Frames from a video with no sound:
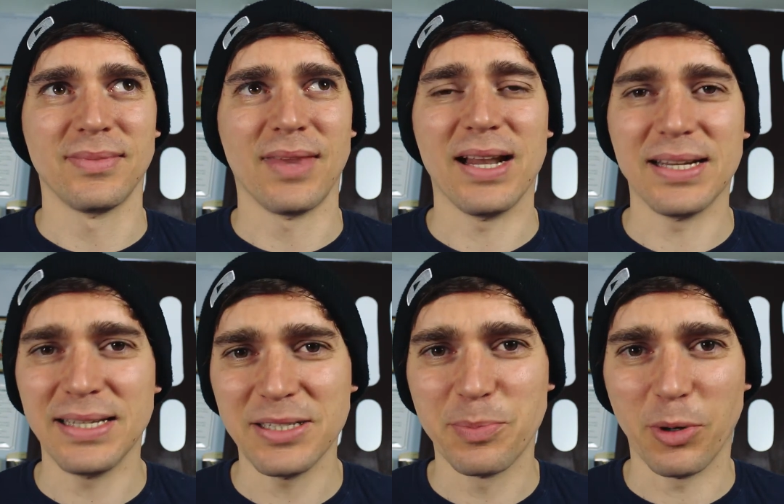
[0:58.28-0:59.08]

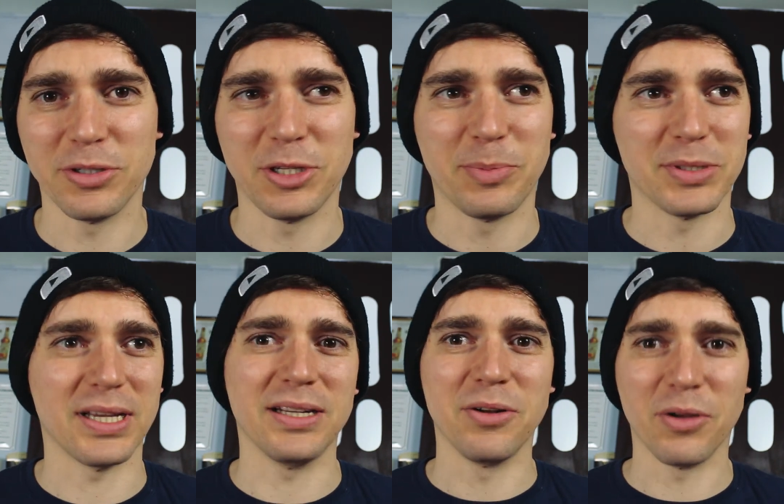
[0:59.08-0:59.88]
Allerdings bräuchte ich bis
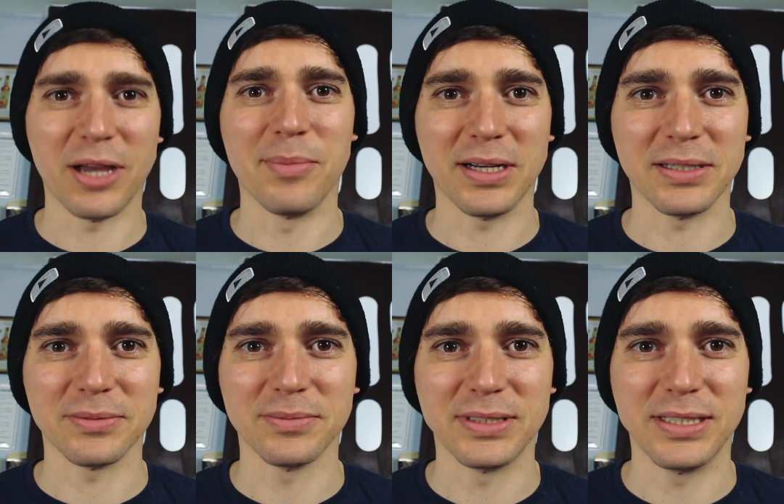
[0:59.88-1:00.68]
dann eine neue Kamera,
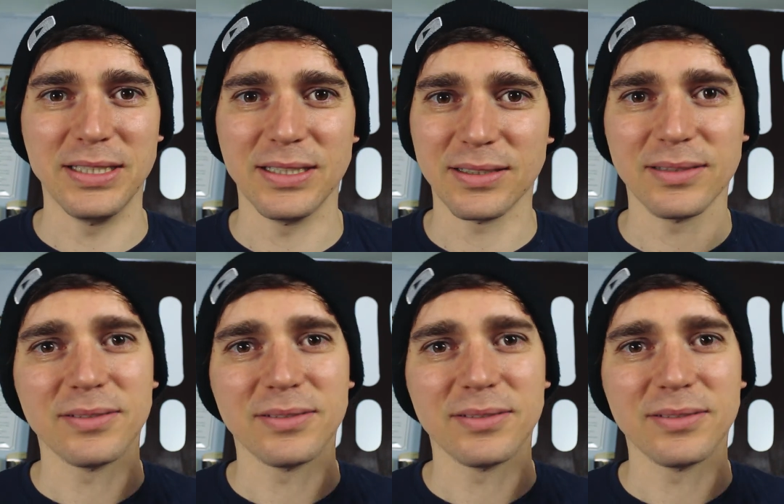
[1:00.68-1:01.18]
die